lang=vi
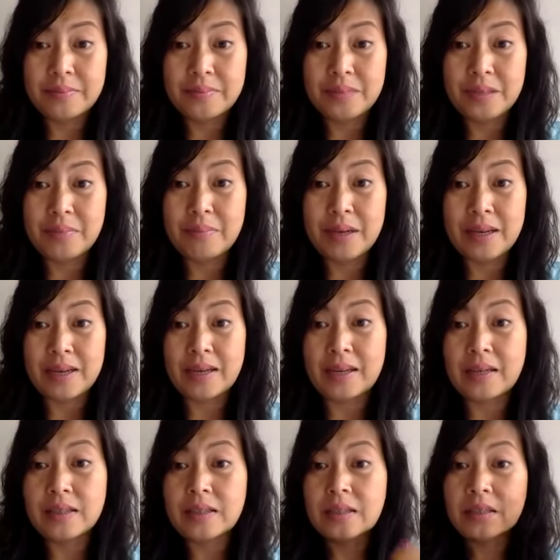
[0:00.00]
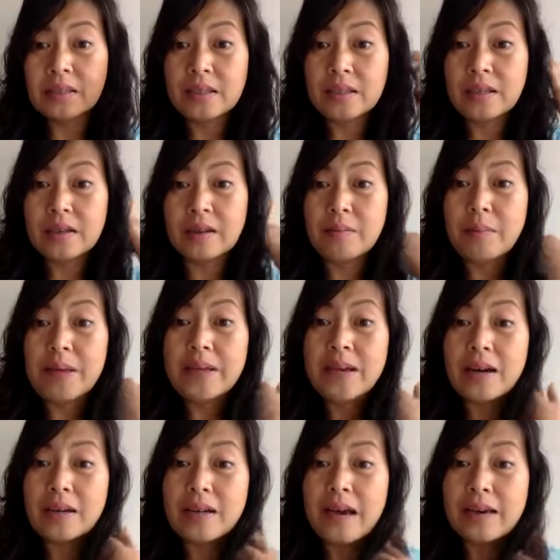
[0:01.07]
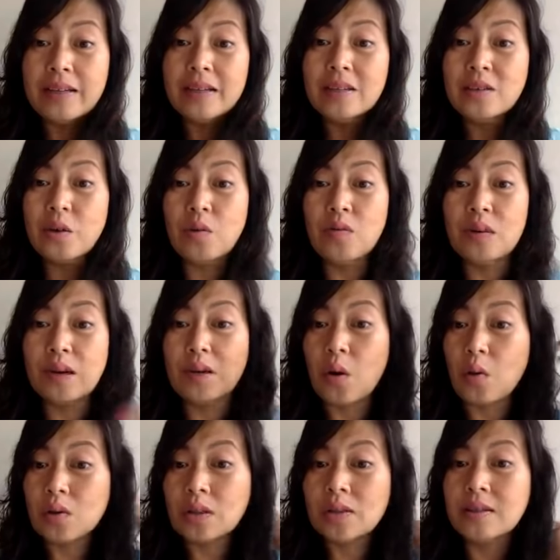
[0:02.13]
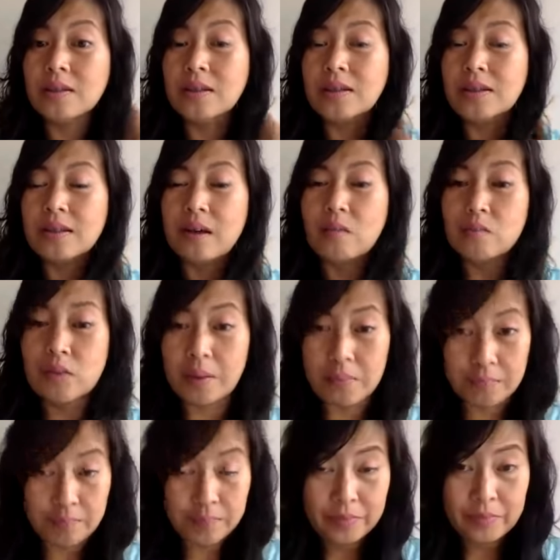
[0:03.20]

nhưng mà à, bây giờ đảng dân chủ vẫn đổ thừa ông Trump